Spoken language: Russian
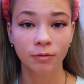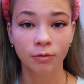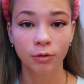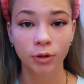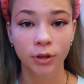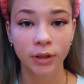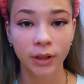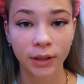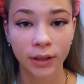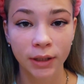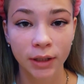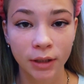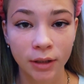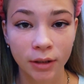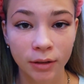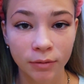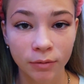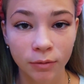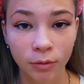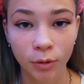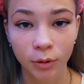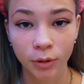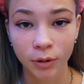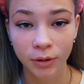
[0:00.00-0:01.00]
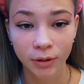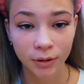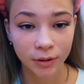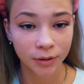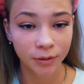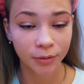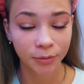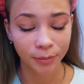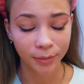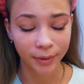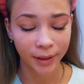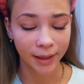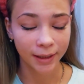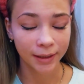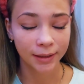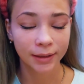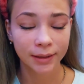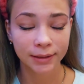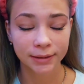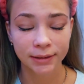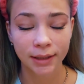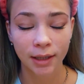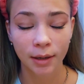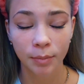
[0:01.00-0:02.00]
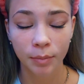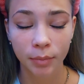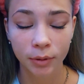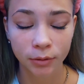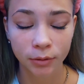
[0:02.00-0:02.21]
Вот такие вот у меня глаза